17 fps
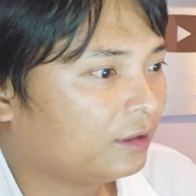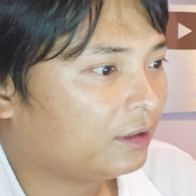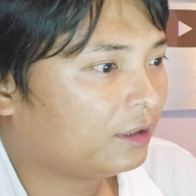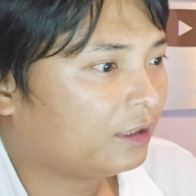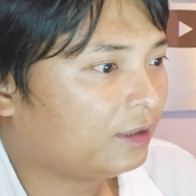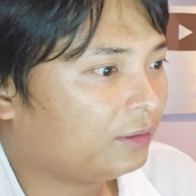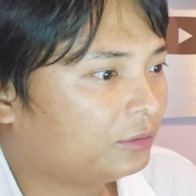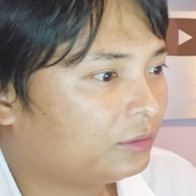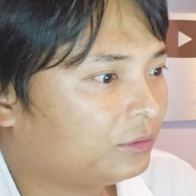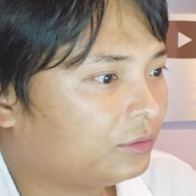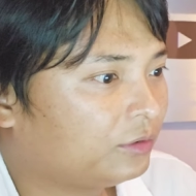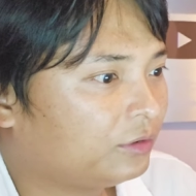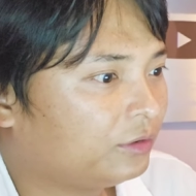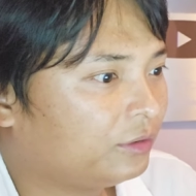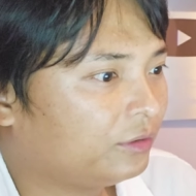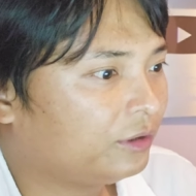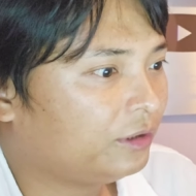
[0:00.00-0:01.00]
えー、おとと
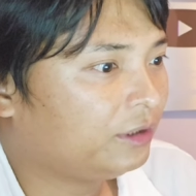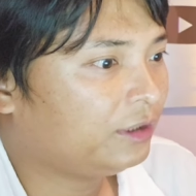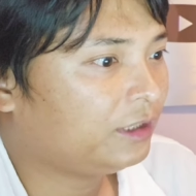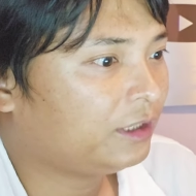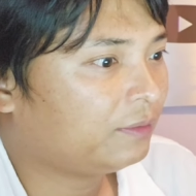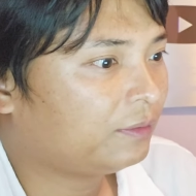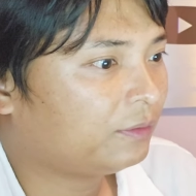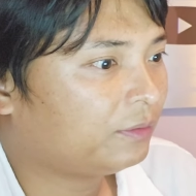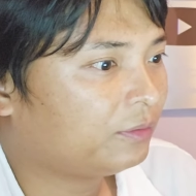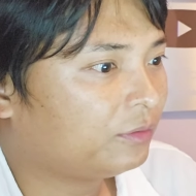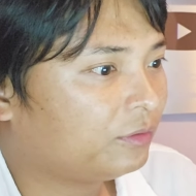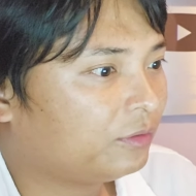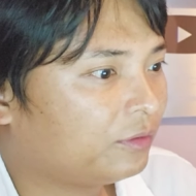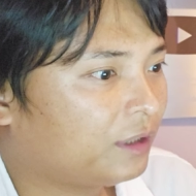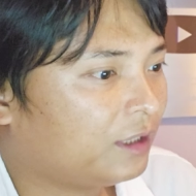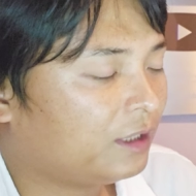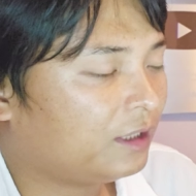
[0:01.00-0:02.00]
いの ETF フロー
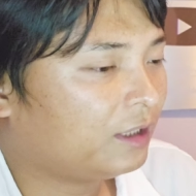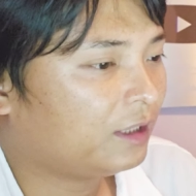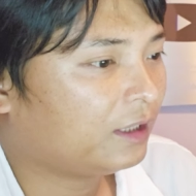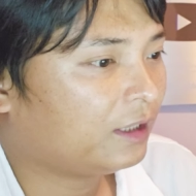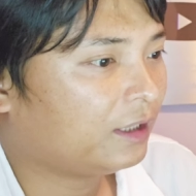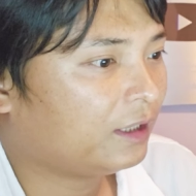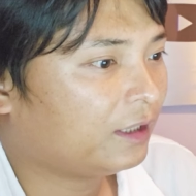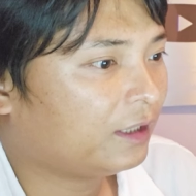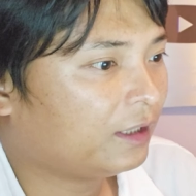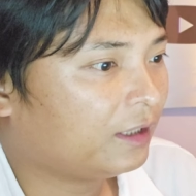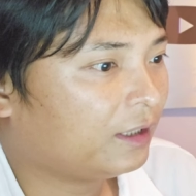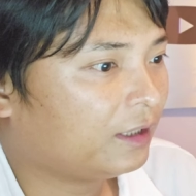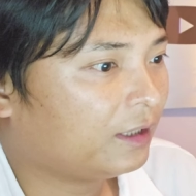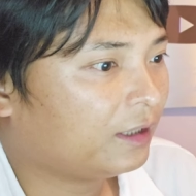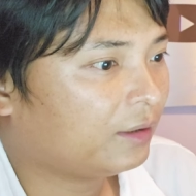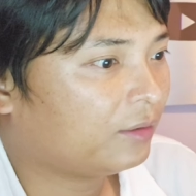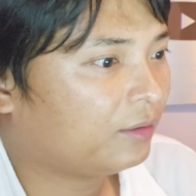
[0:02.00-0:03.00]
は、
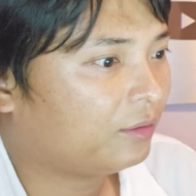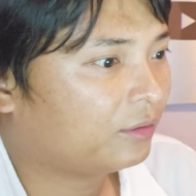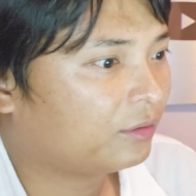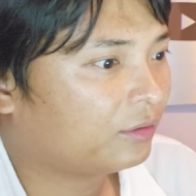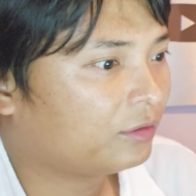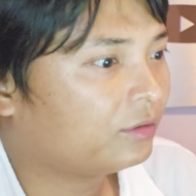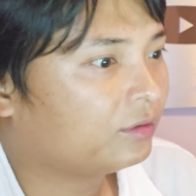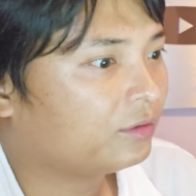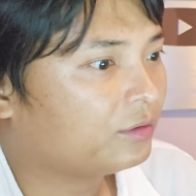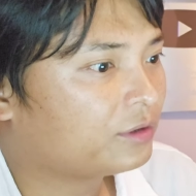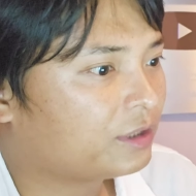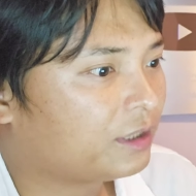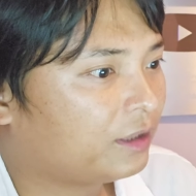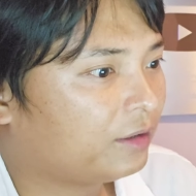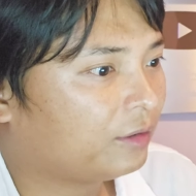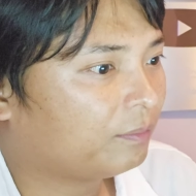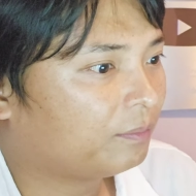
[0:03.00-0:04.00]
えー、5億
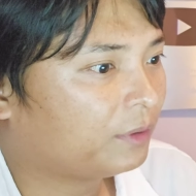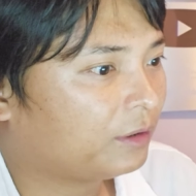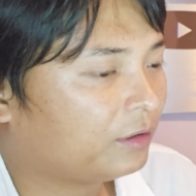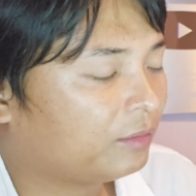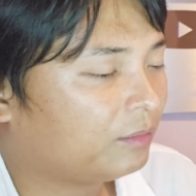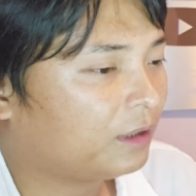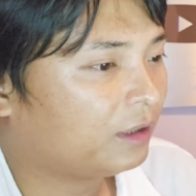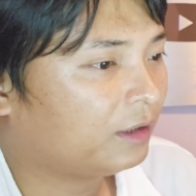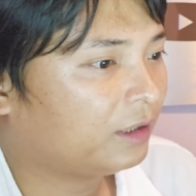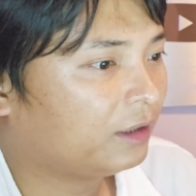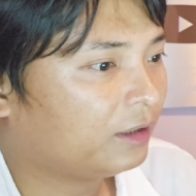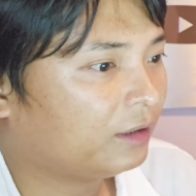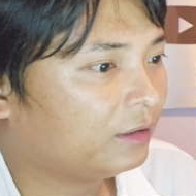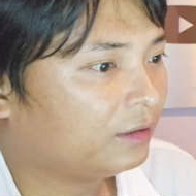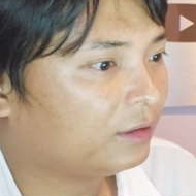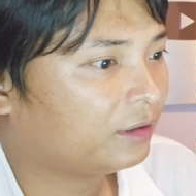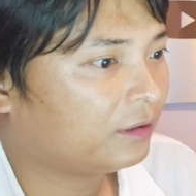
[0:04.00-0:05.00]
5600
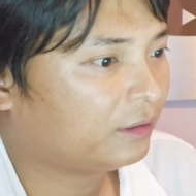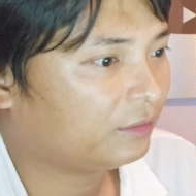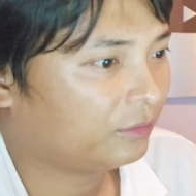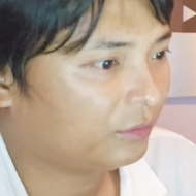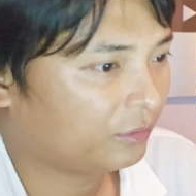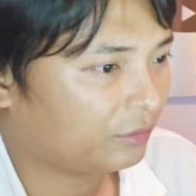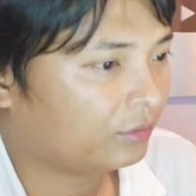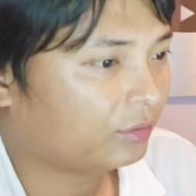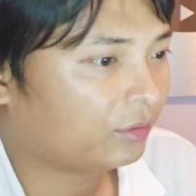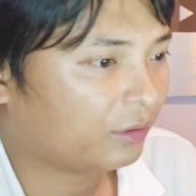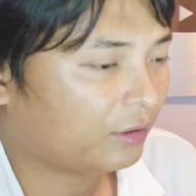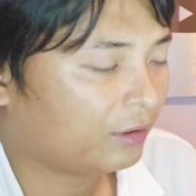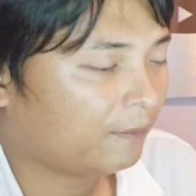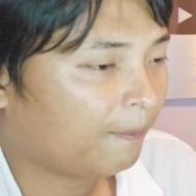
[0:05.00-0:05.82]
万ドルと。